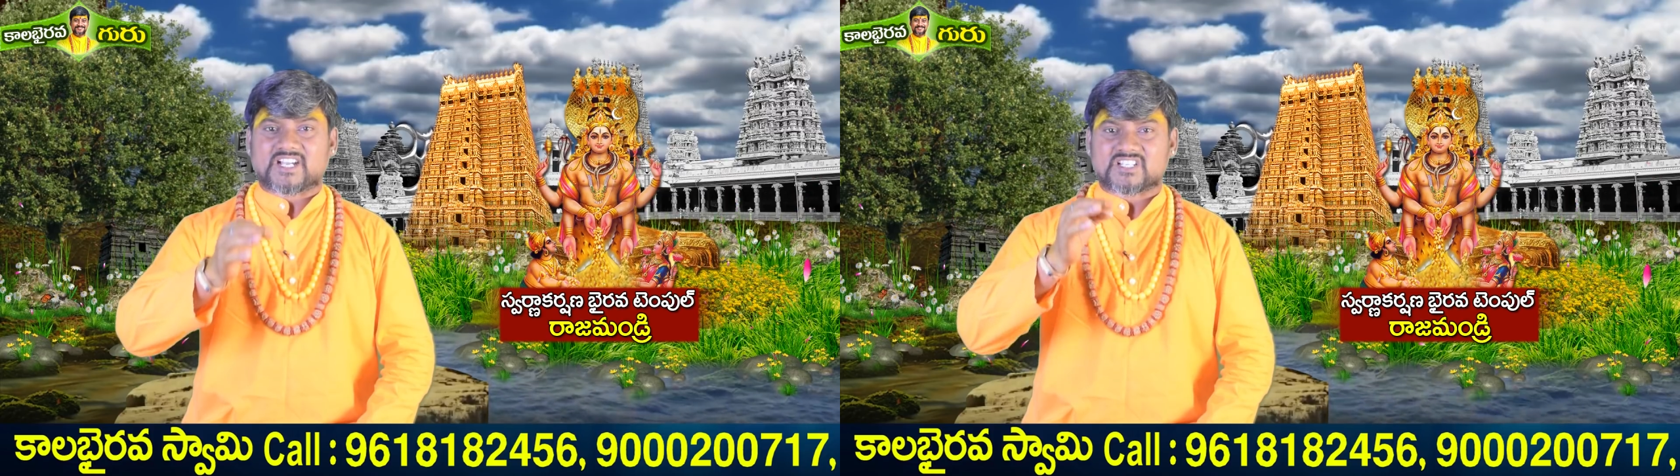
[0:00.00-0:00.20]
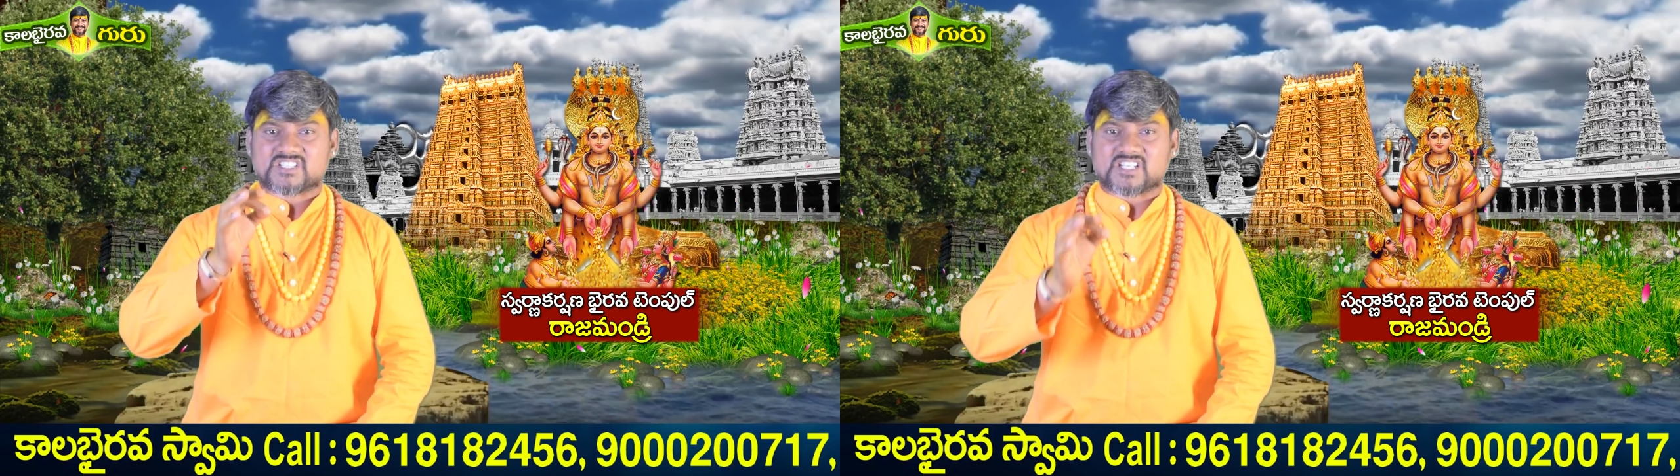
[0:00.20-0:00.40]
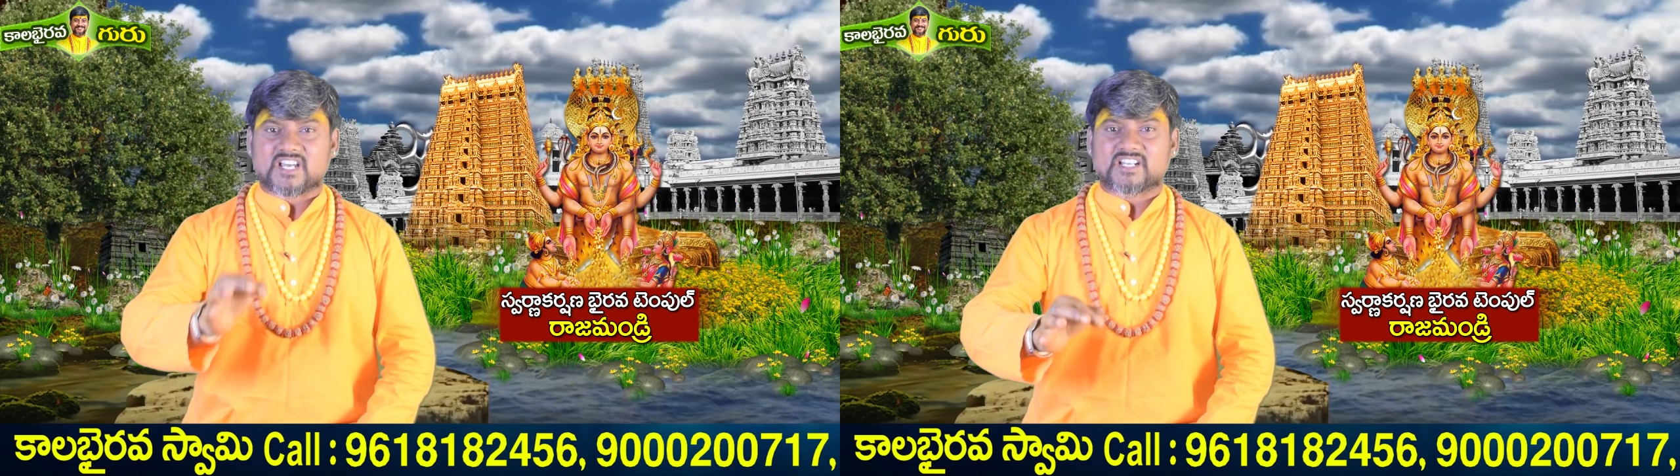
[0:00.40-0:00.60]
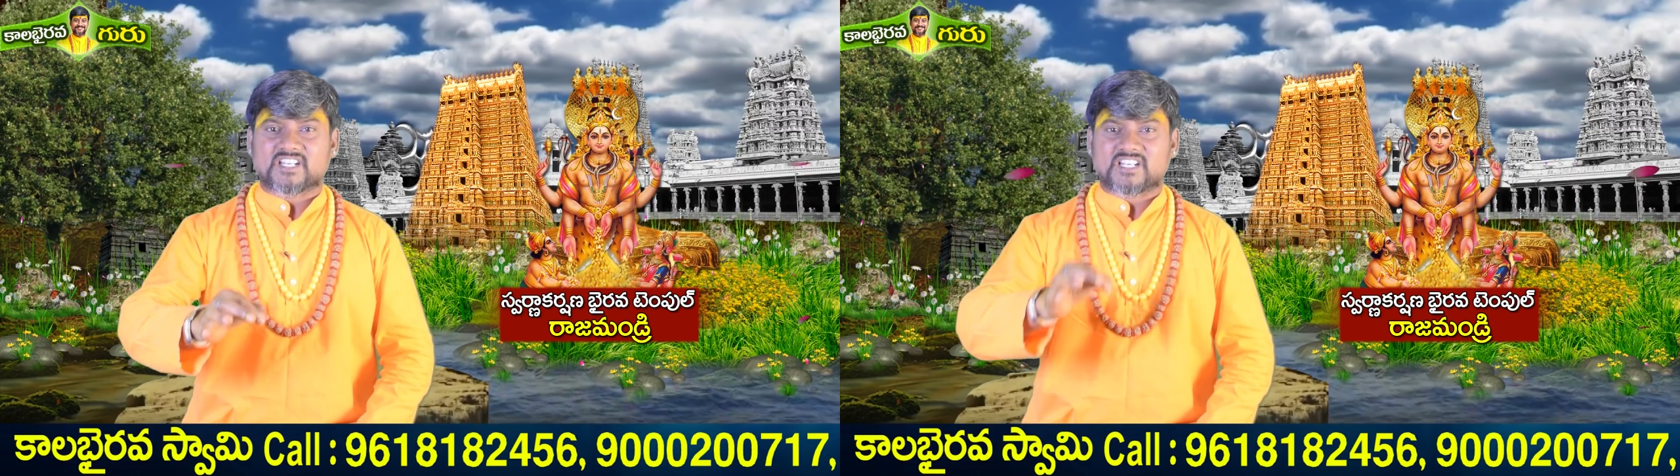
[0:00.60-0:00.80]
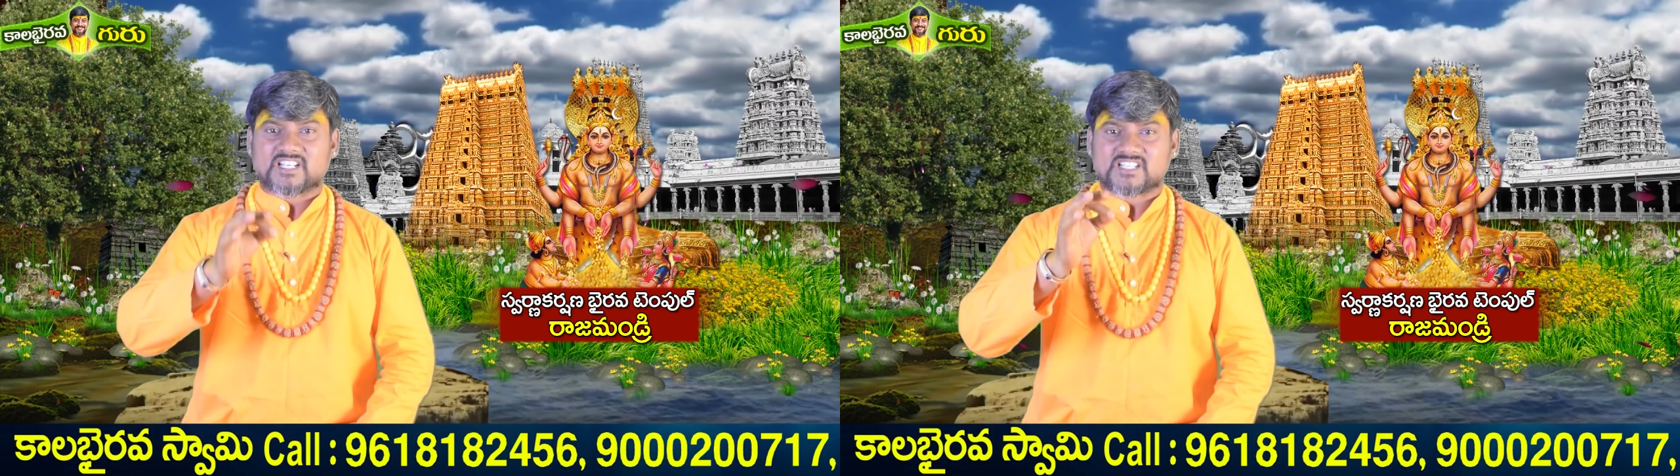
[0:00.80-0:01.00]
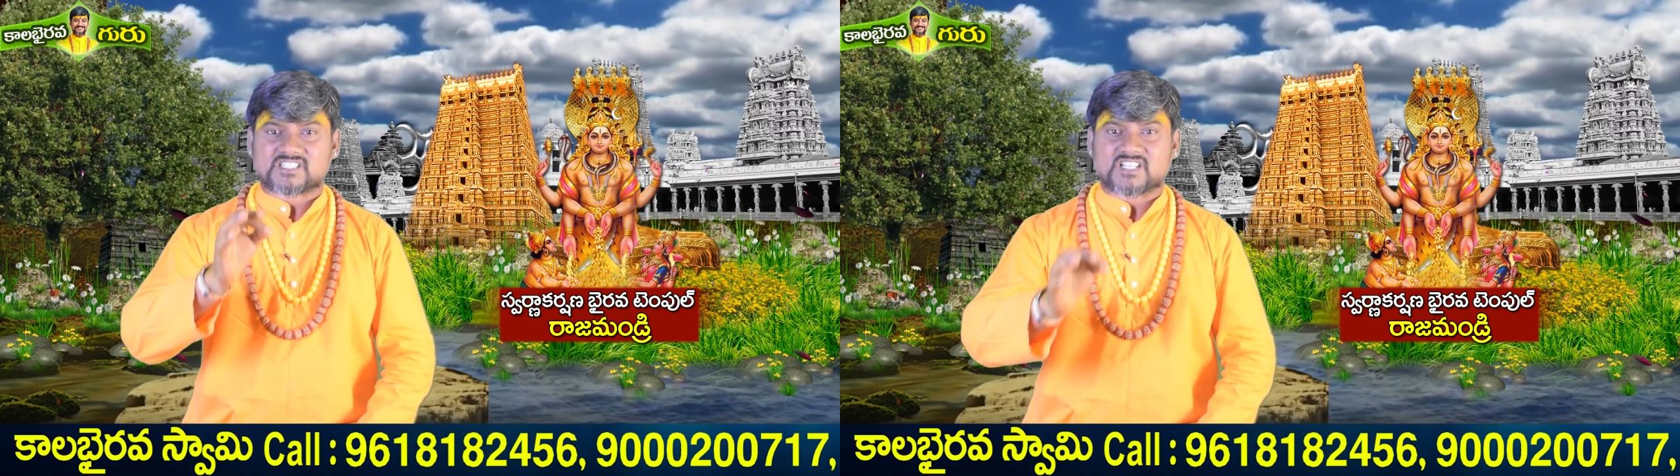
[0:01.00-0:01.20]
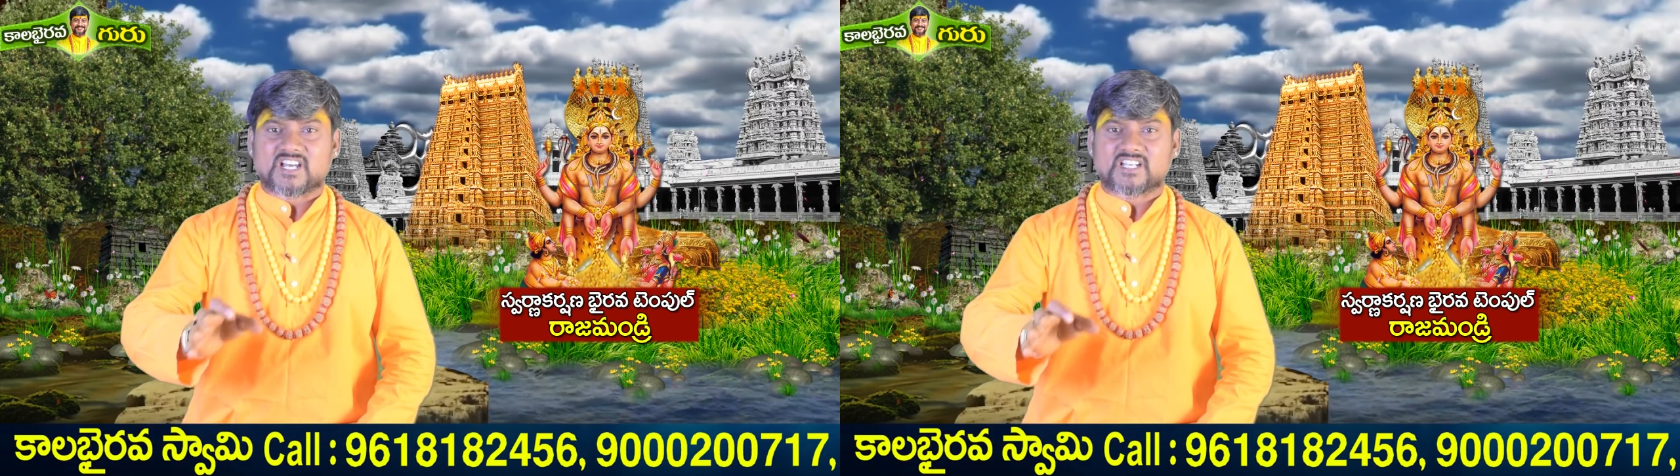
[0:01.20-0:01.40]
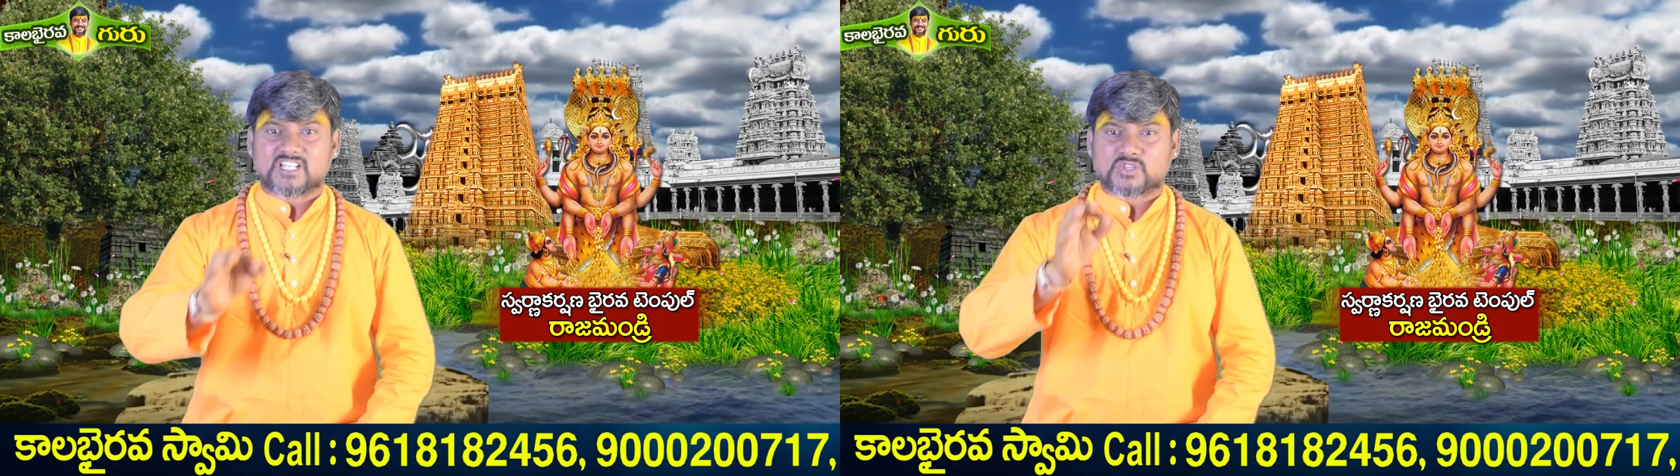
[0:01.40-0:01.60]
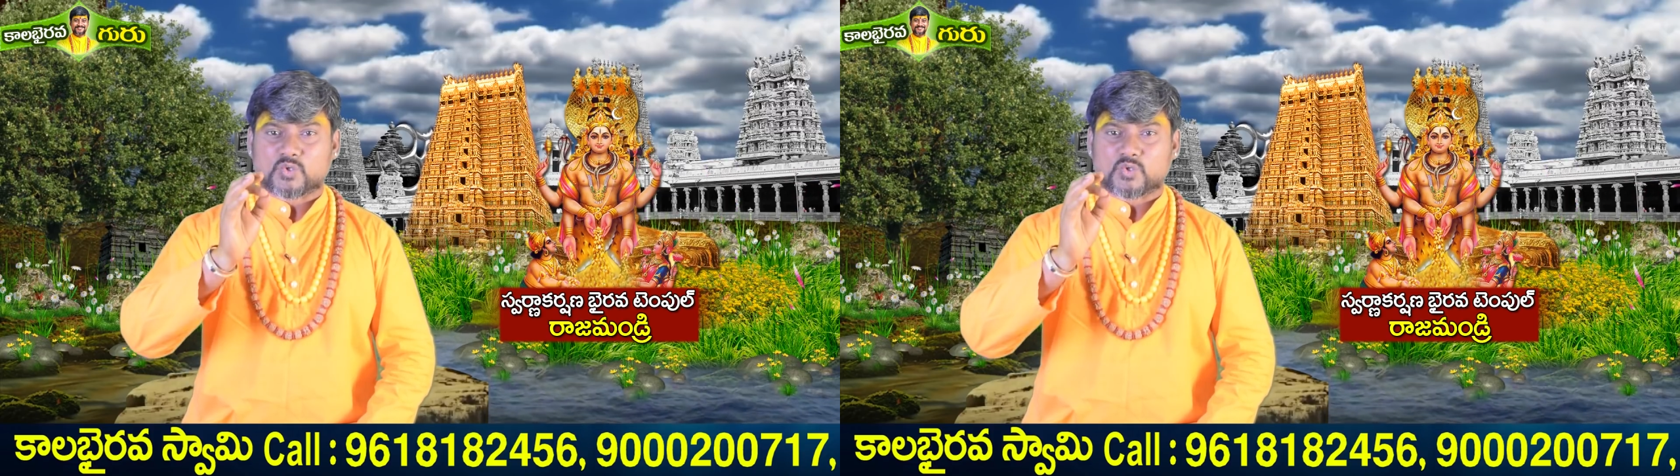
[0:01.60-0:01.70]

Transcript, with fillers: కష్టాన్ని నష్టాన్ని